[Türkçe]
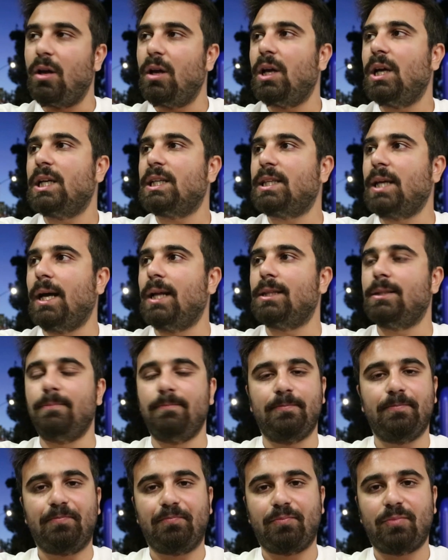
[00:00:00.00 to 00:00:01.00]
E, geldim
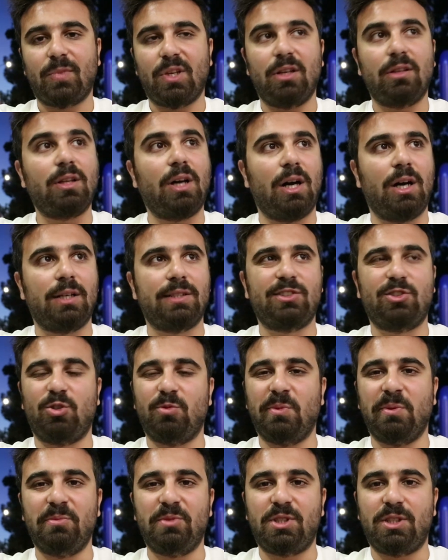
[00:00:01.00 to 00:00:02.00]
daha hazır
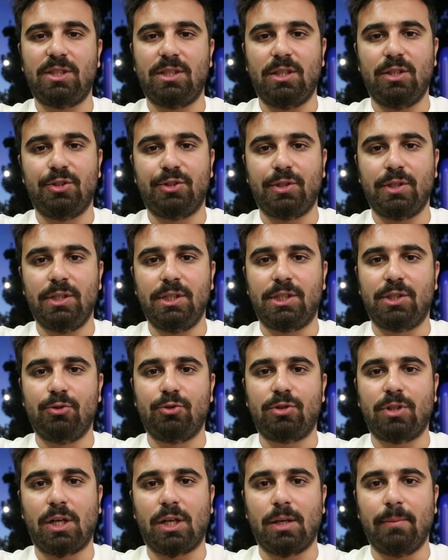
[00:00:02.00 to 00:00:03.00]
olmamış.
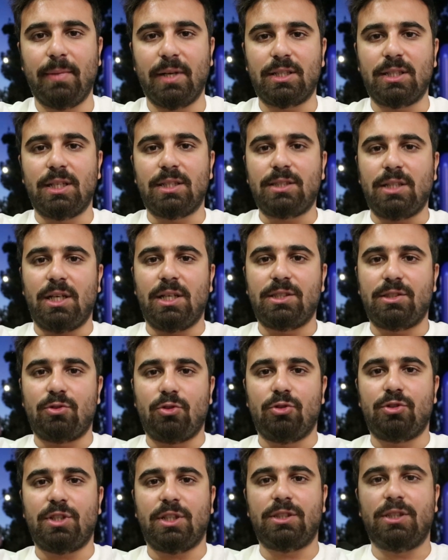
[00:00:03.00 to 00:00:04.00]
2-3 dakika beklersen hazır
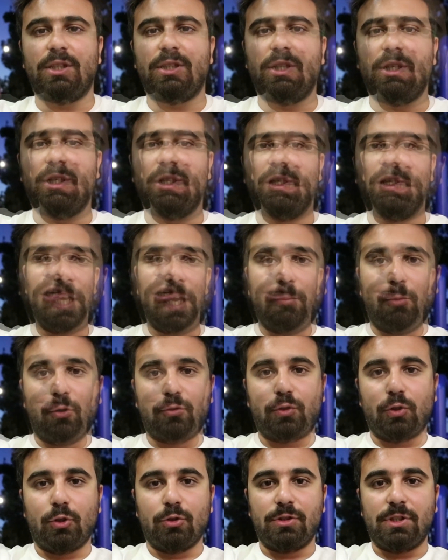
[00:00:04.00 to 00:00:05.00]
olacak dedi. Game
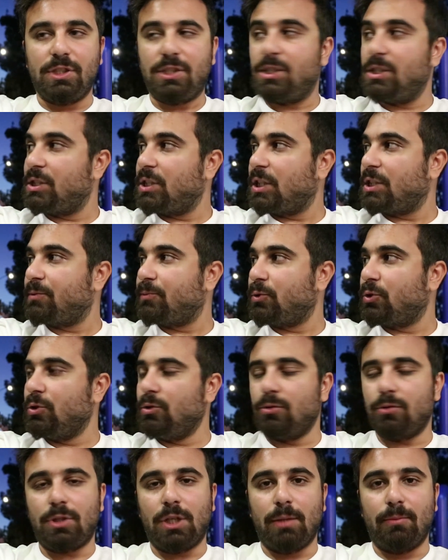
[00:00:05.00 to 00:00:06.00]
of Thrones izleyeceğiz
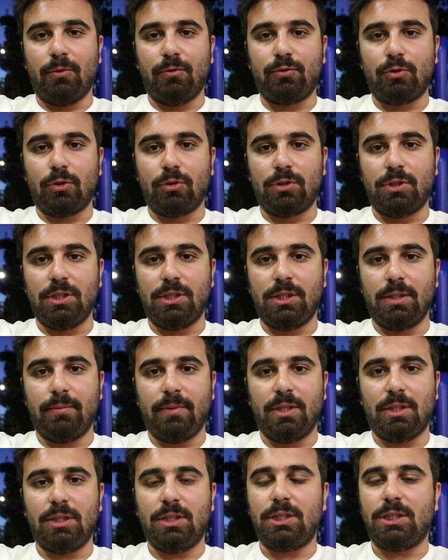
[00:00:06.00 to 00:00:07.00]
bugün. Game of Thrones'u
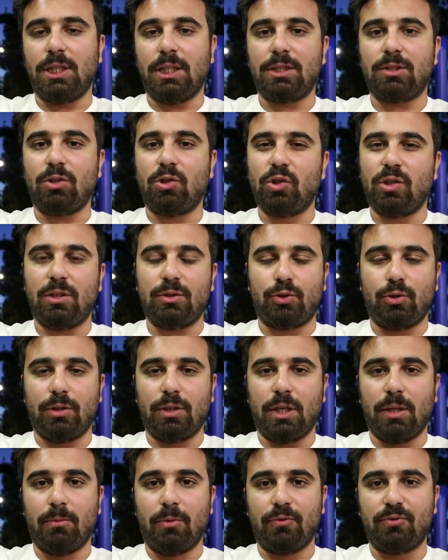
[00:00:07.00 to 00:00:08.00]
izlemeye gideceğiz. Ondan
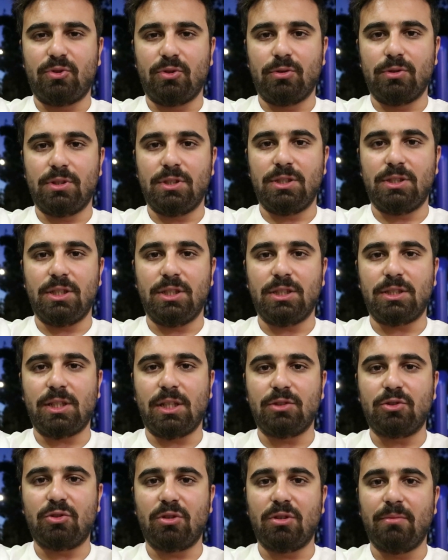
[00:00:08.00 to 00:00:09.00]
sonra Game of Thrones'u
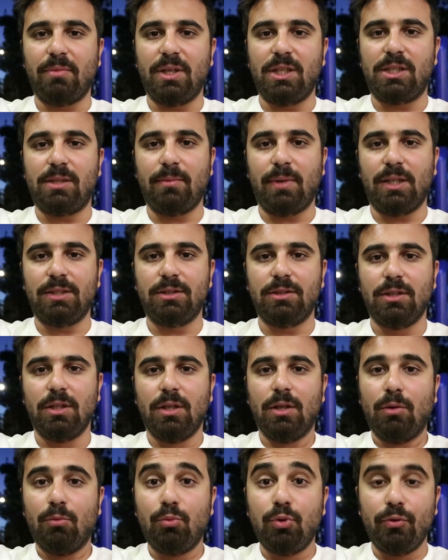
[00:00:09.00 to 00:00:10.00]
izledikten sonra belki ben
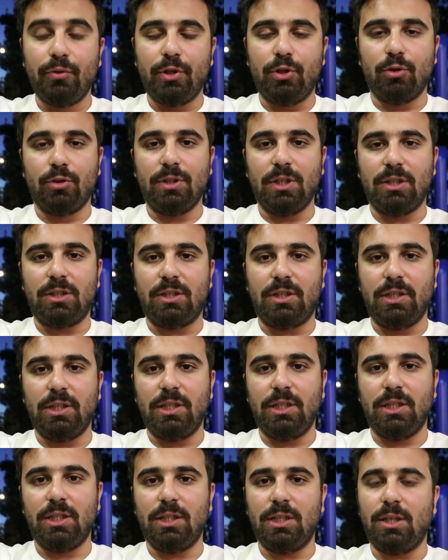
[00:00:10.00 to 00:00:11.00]
bu videonun
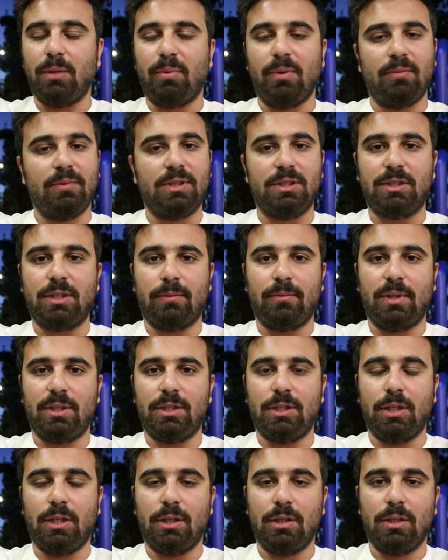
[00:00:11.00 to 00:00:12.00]
editini yapabilirsem
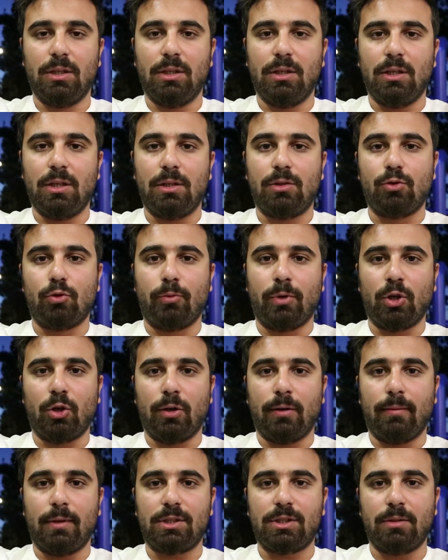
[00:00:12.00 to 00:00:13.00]
hani e, duruma
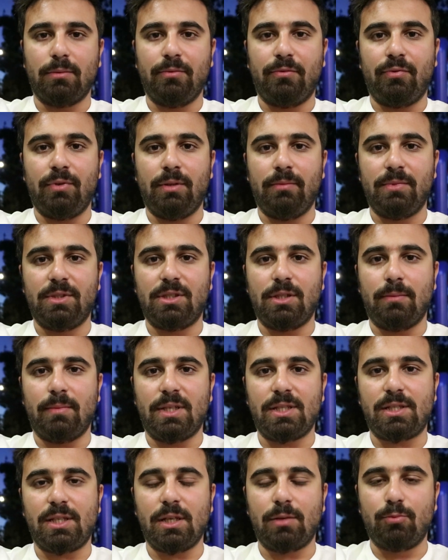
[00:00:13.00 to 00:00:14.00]
göre başka bir film
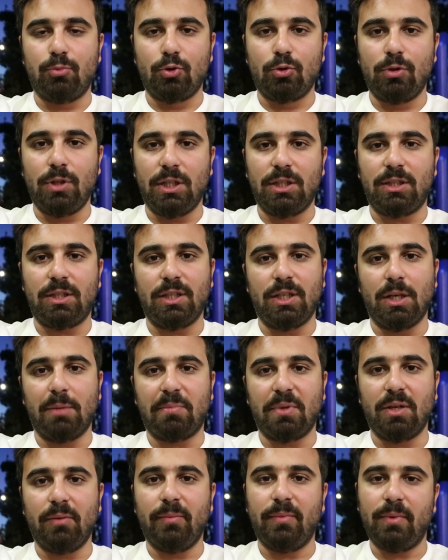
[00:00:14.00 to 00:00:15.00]
izlemezsek bunun editini
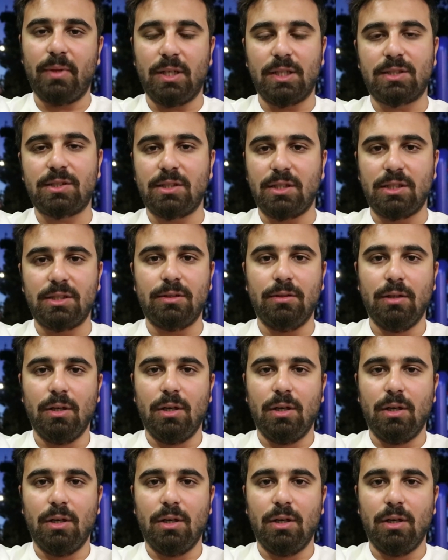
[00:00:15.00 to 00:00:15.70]
yaparım. En azından